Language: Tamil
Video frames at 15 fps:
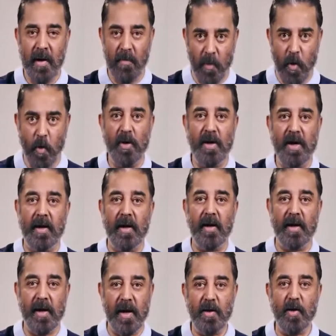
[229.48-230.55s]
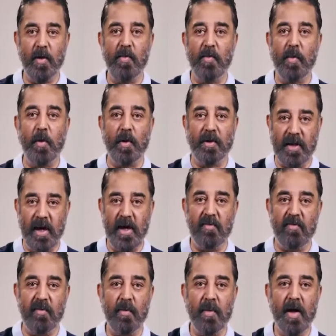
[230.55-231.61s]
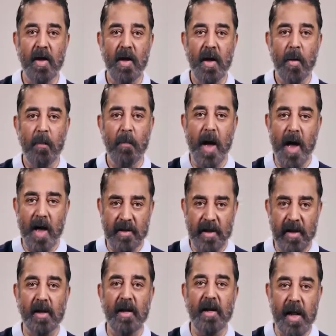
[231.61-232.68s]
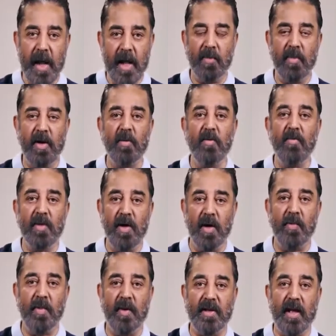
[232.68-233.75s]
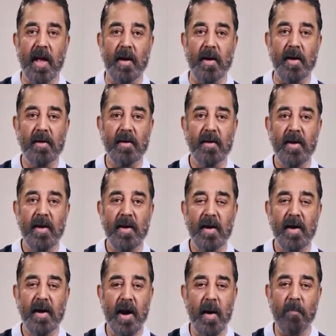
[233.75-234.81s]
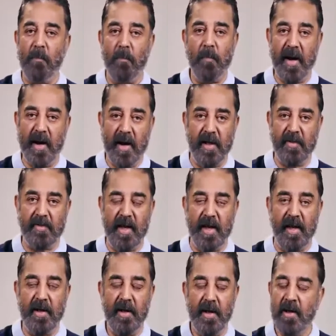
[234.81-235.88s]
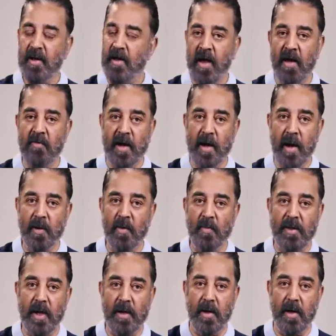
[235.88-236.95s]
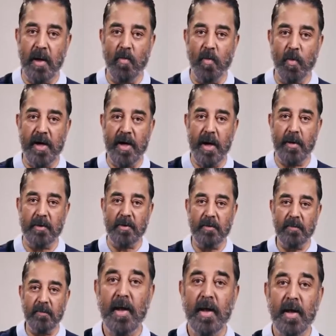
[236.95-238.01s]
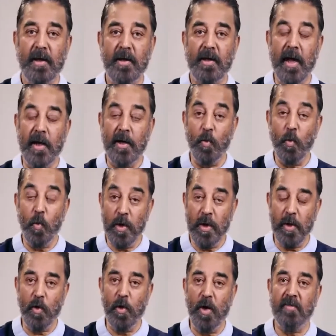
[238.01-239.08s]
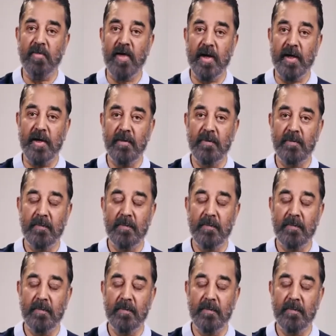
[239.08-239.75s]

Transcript: நம் கொள்கையில் என்றும் போல் தெளிவும் பாதையில் நேர்மையும் இருப்பதால் நம் பயணத்தை எவராலும் தடுக்க முடியாது என் உயிருள்ள வரை